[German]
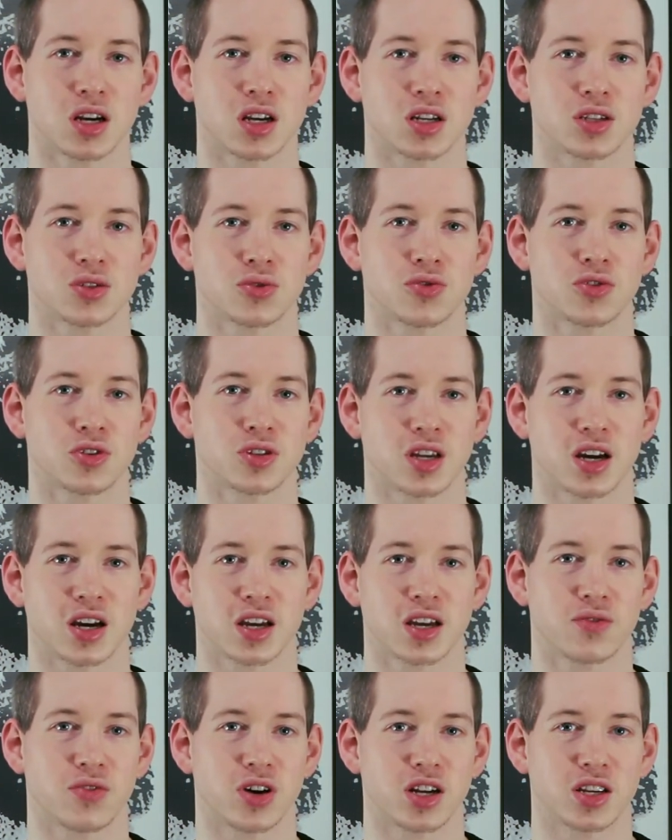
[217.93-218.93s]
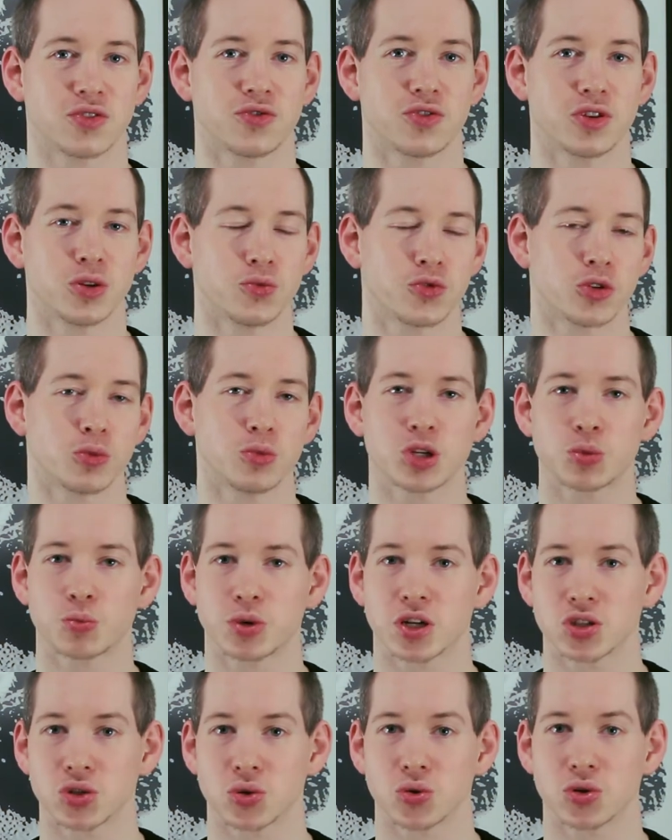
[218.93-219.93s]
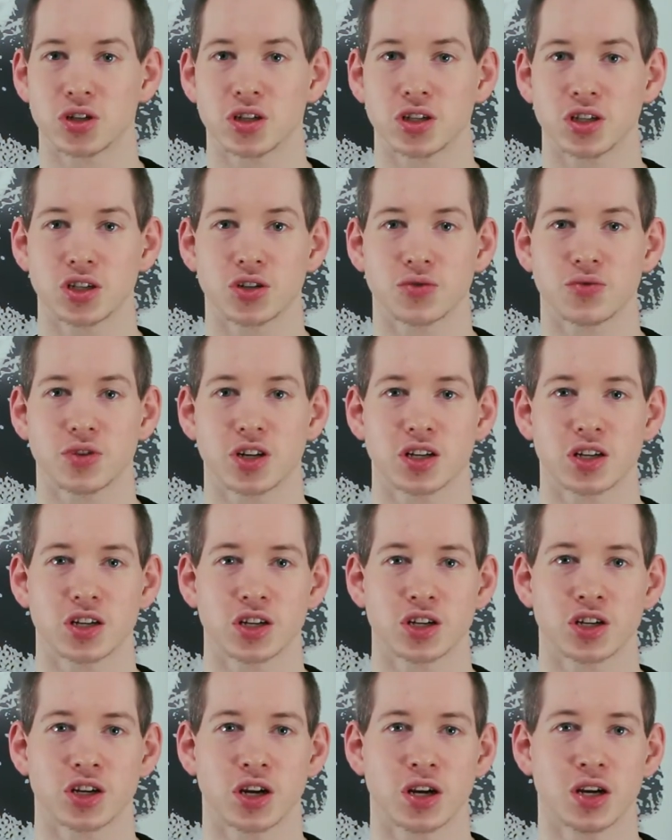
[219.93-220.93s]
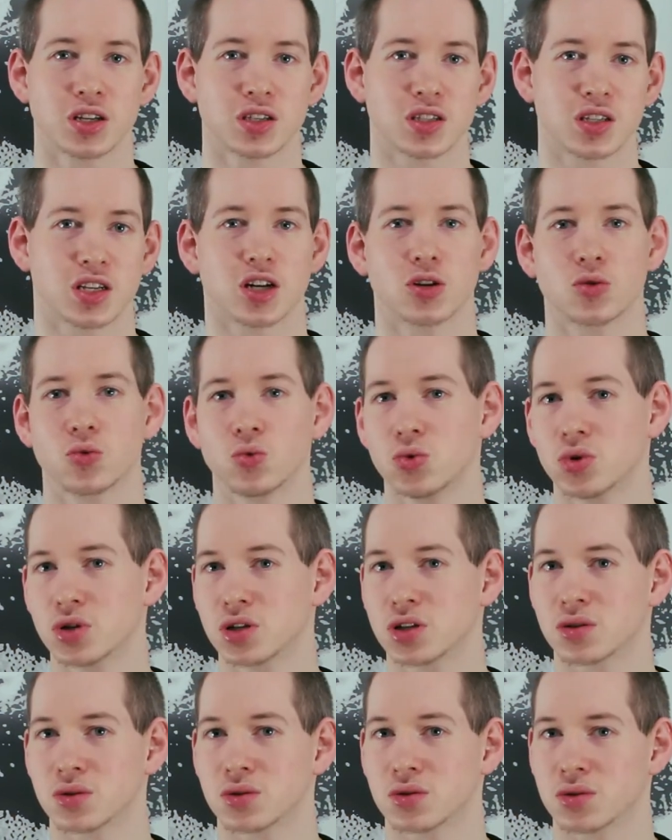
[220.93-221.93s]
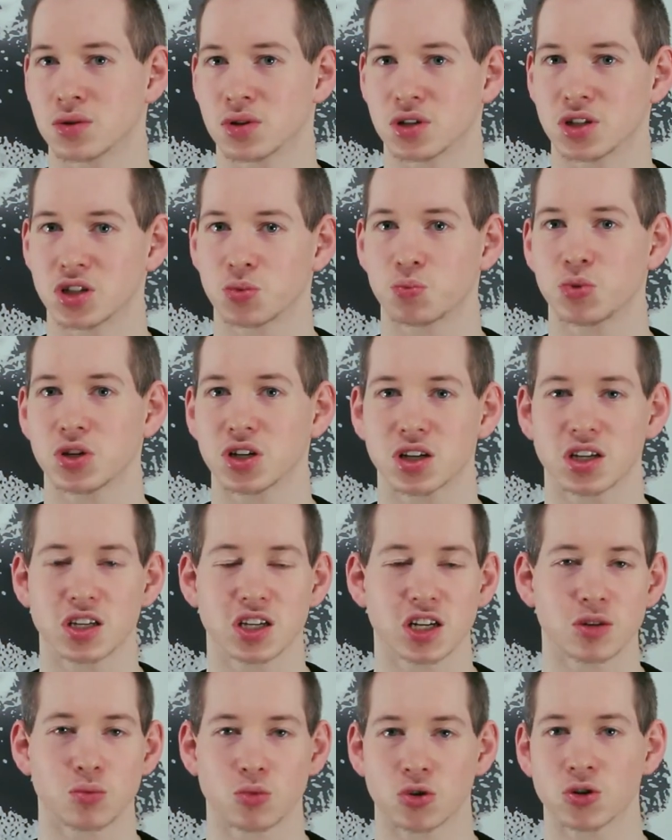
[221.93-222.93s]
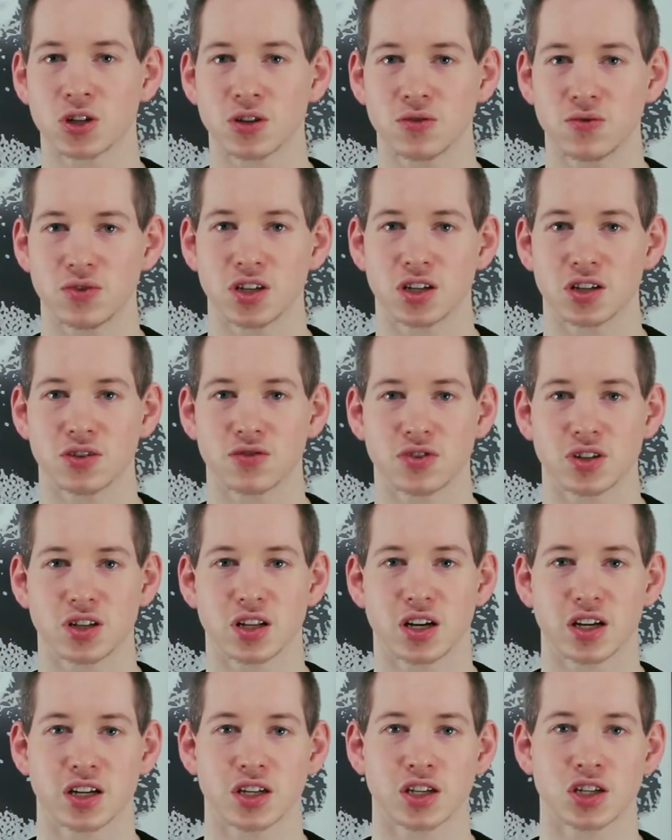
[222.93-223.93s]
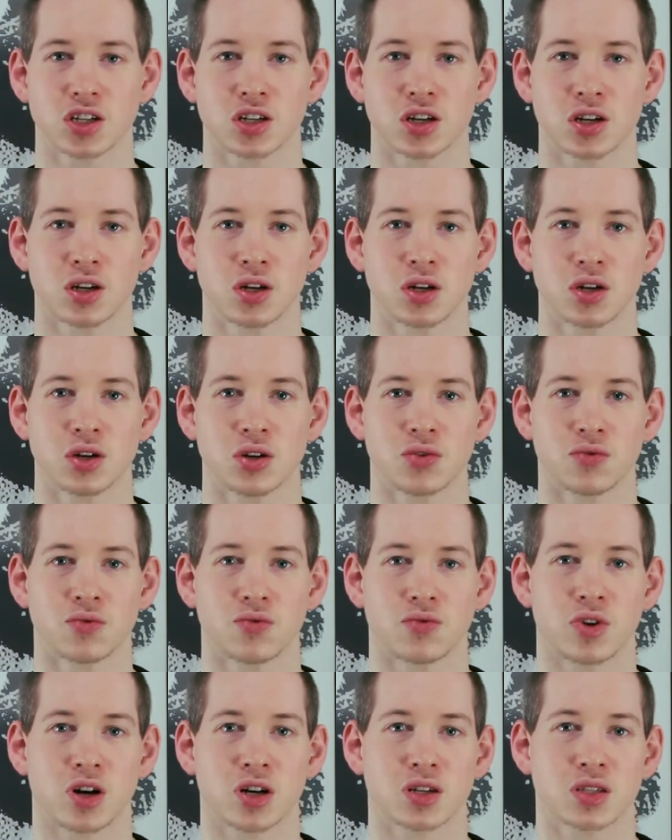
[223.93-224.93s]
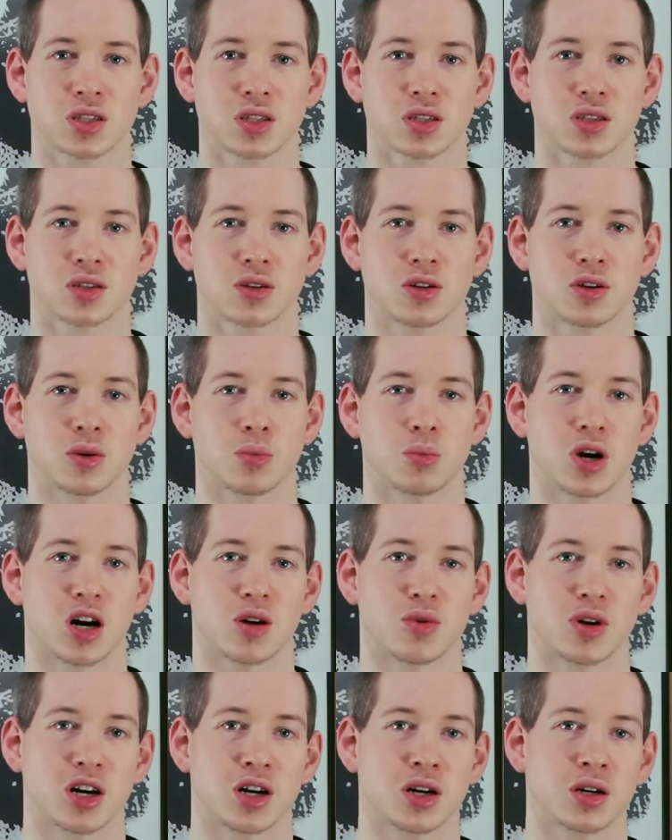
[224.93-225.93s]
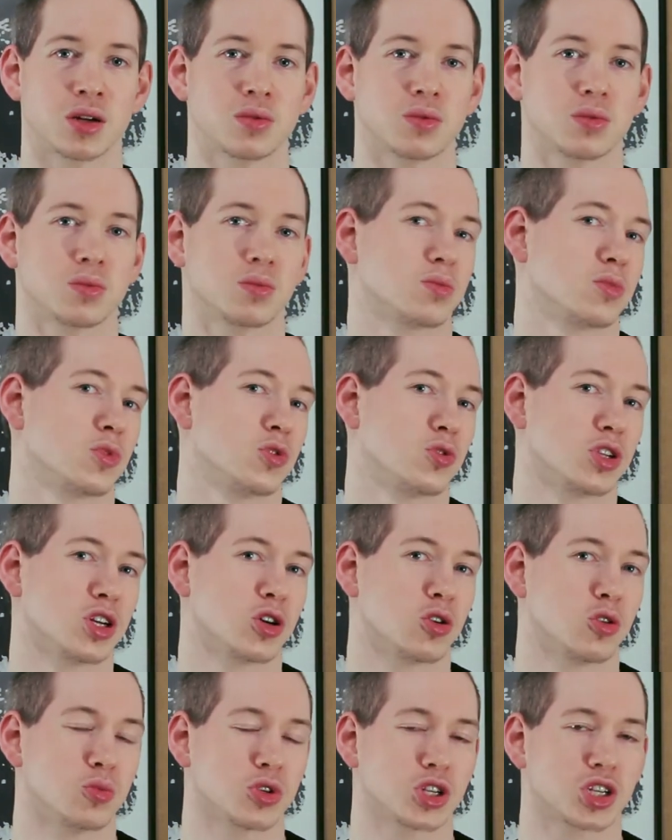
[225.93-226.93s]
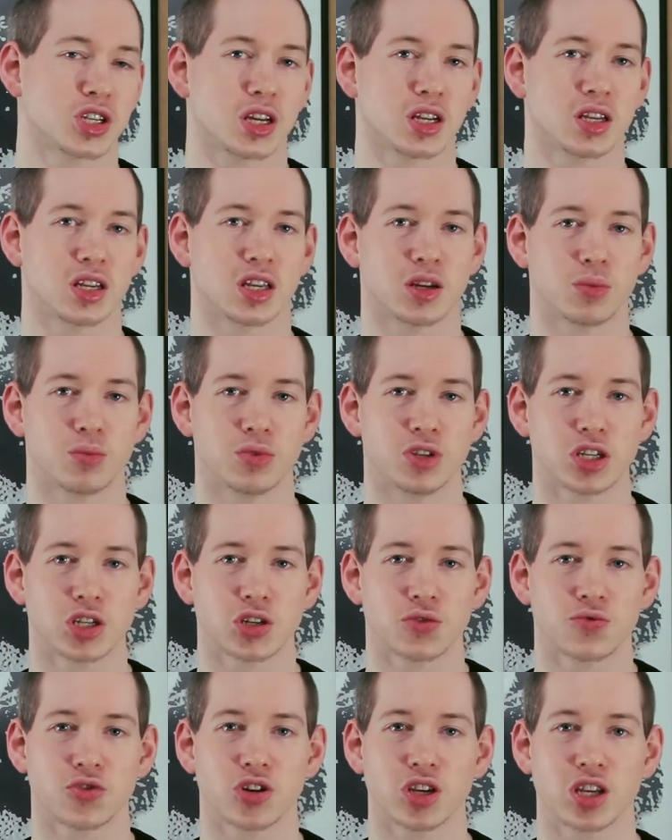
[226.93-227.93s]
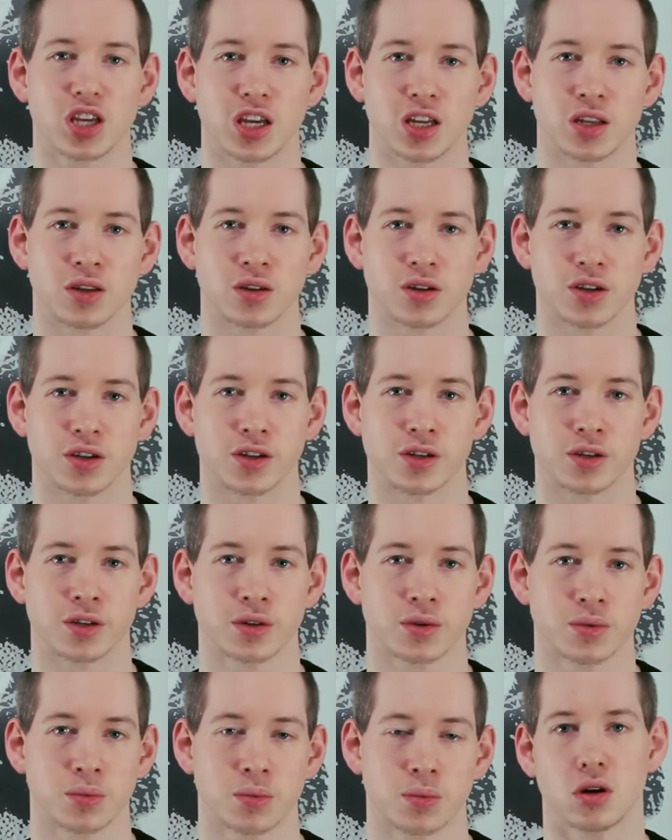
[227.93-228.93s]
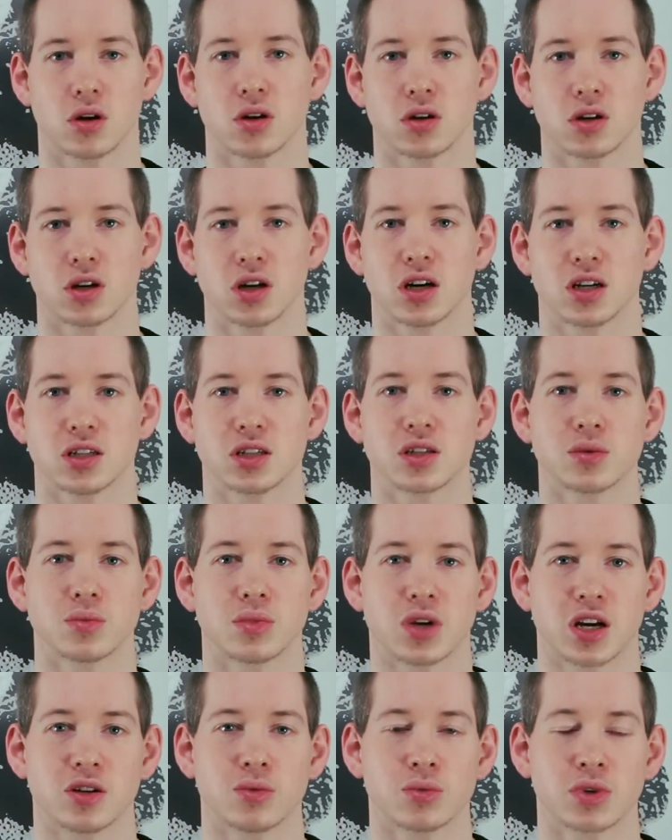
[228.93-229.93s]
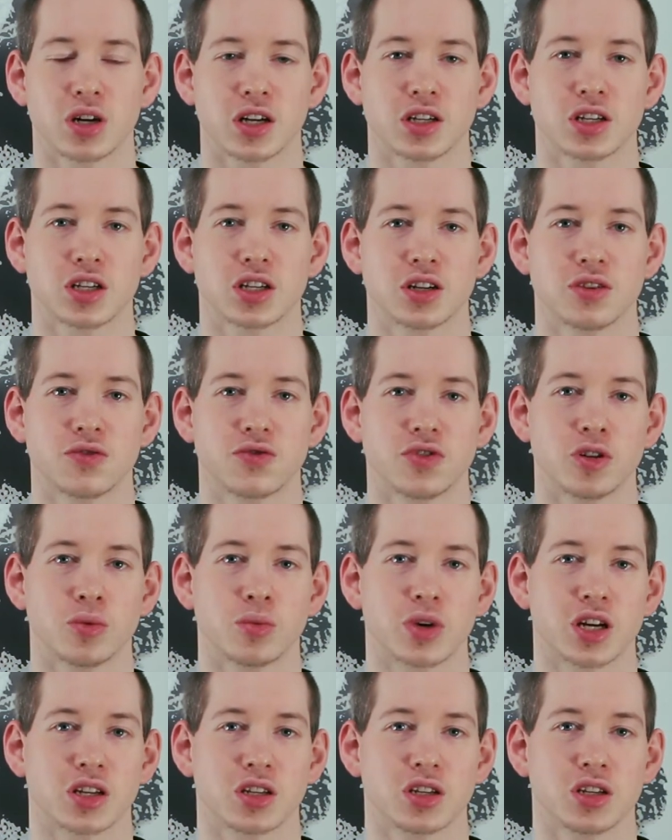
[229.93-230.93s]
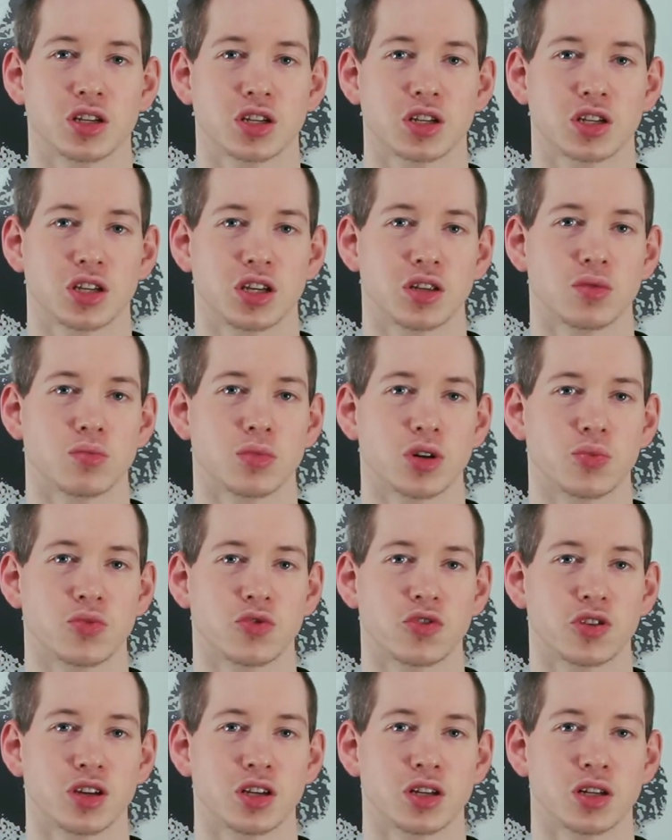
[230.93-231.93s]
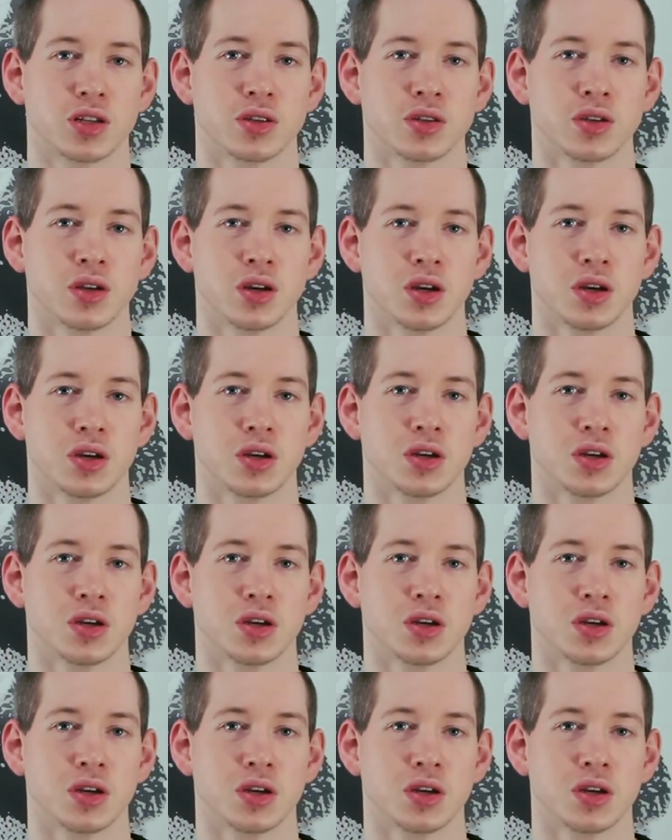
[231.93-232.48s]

Also von daher war der Film für mich persönlich wirklich sehr gut, äh, inspirierend, motivierend vielleicht, was ähm, aber unter Umständen eben nicht für jeden gilt. Ja, alles in allem kann ich den Film eigentlich jedem empfehlen,